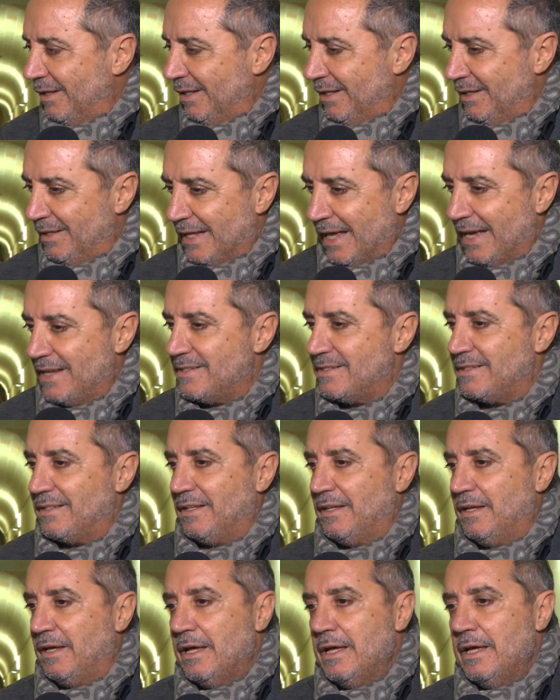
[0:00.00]
i
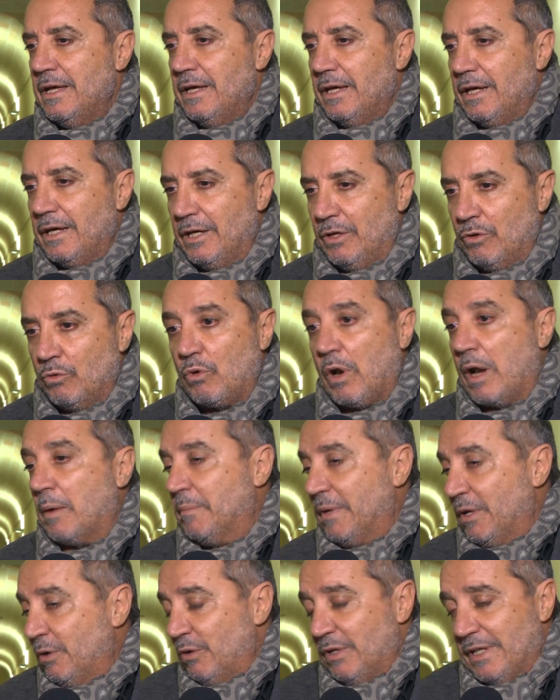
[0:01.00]
testi, un,
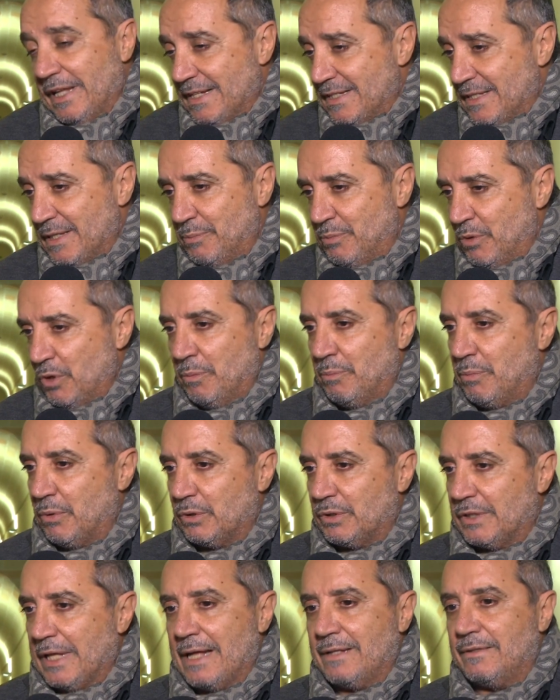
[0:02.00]
almeno i testi più
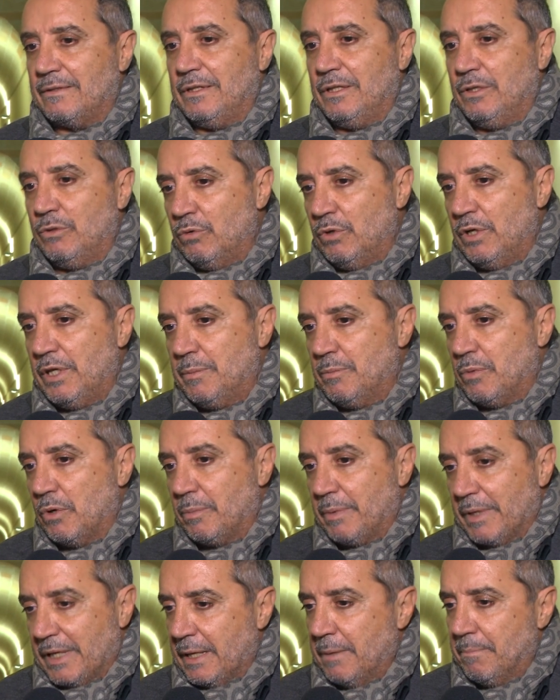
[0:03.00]
importanti, in un libro,
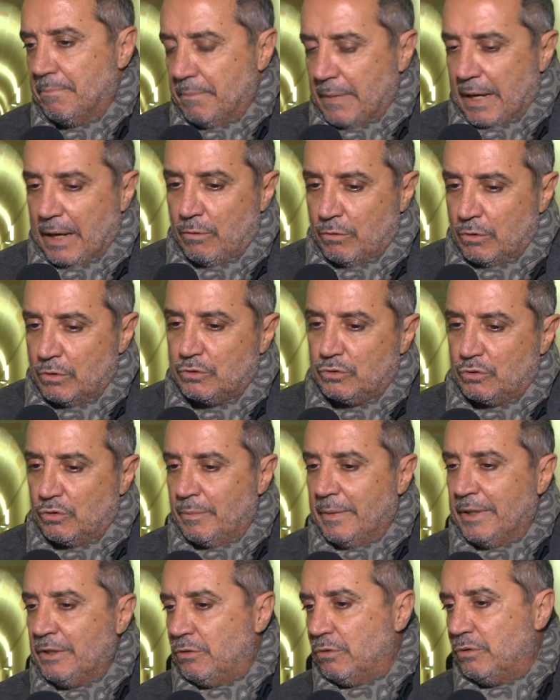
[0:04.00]
perché beh, è uno
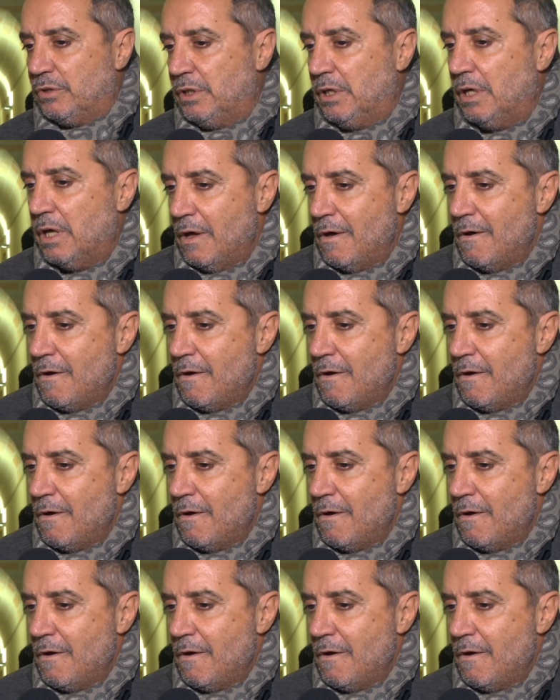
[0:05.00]
strumento di